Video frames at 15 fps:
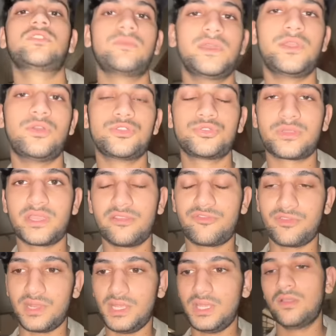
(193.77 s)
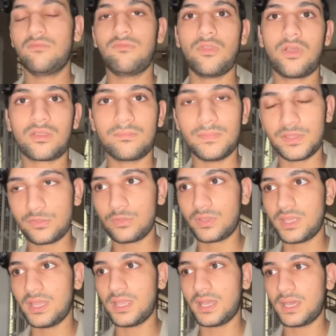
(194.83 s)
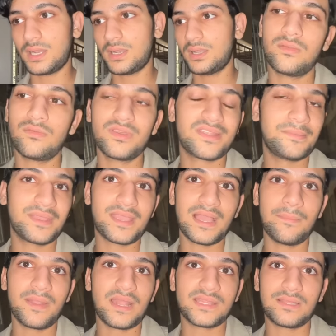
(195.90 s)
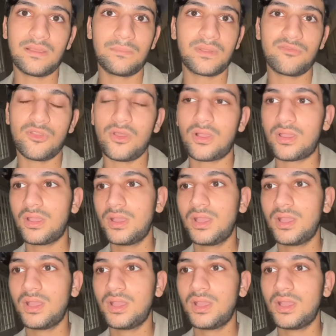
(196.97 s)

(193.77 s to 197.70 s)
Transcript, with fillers: सो भाई हो चुके हैं फ्री ब्लॉग मिस हो गया यार वैसे भी क्या बनाता वहाँ पर ब्लॉग